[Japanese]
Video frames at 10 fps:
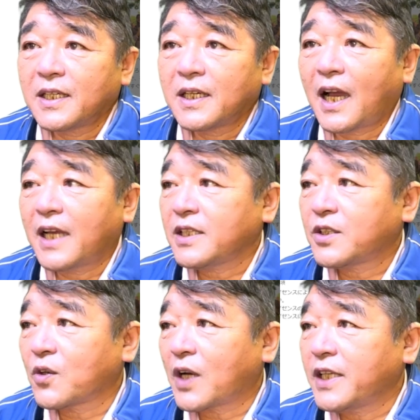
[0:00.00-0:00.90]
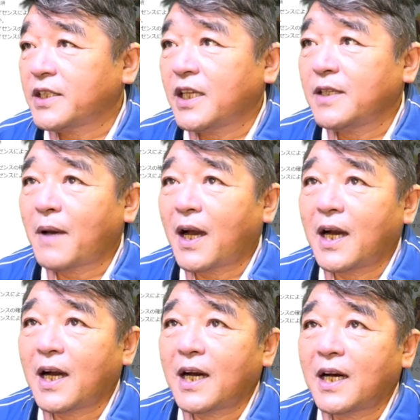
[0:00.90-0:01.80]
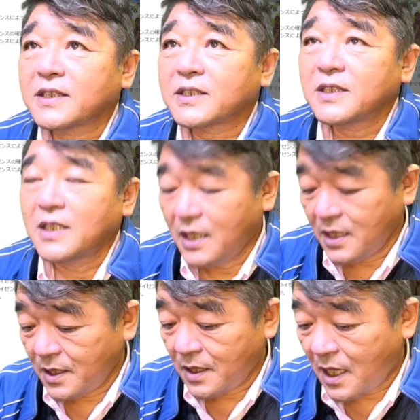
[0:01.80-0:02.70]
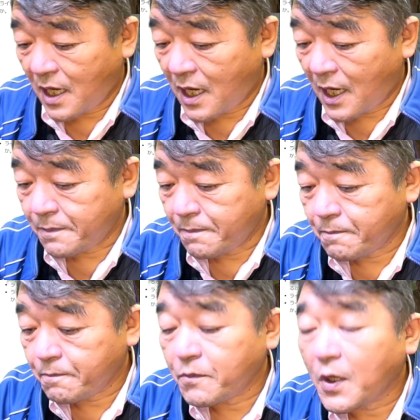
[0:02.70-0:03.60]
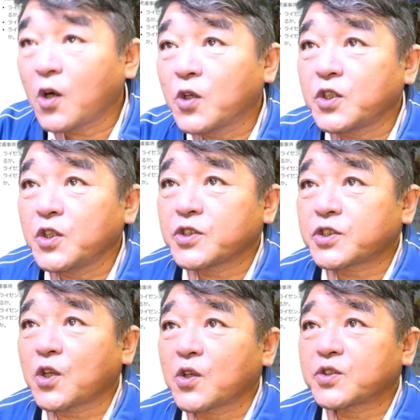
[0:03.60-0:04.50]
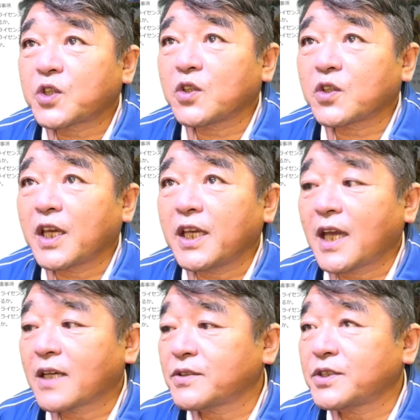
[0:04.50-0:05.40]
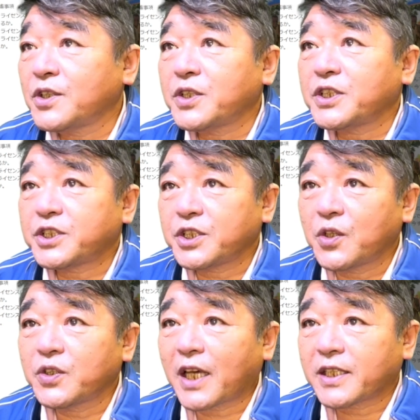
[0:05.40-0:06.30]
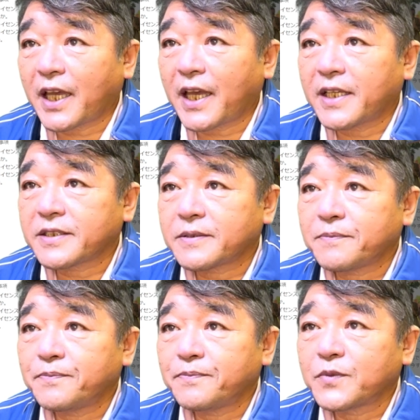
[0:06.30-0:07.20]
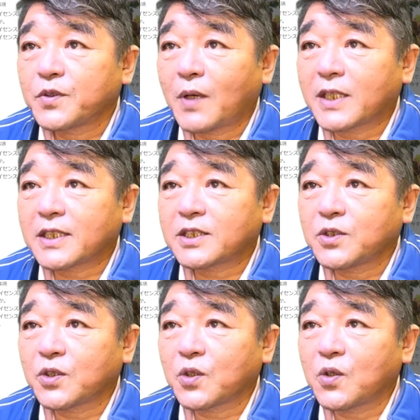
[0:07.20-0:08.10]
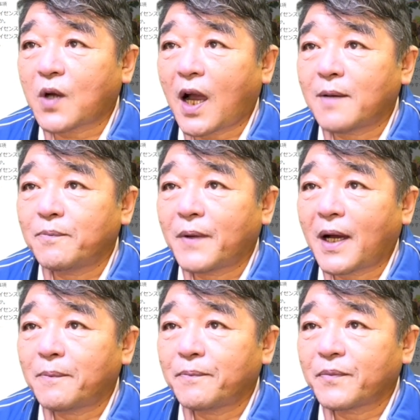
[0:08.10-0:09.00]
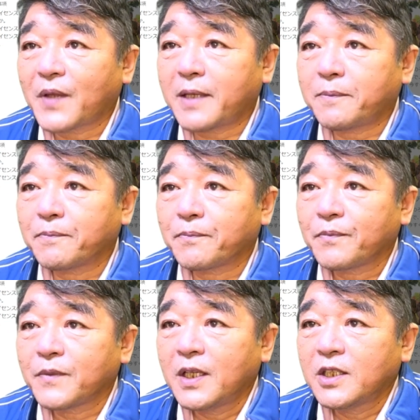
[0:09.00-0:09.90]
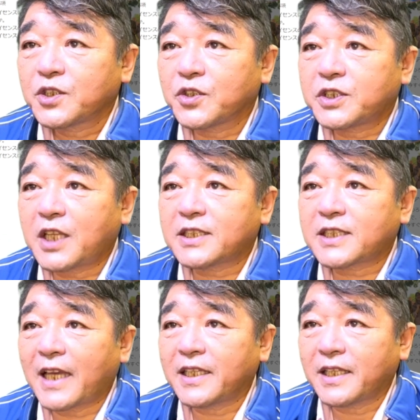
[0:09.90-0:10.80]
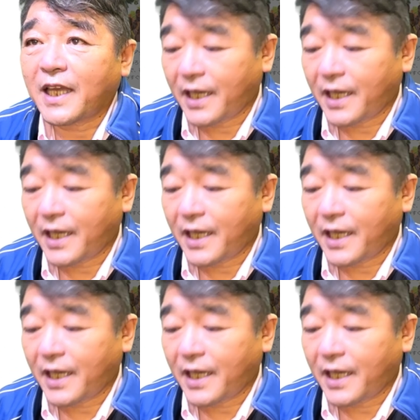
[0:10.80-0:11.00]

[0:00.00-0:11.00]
はい、許可得ています。はい、オーディオストックとの契約により使用なんです。私の動画。はい、そしてサインです。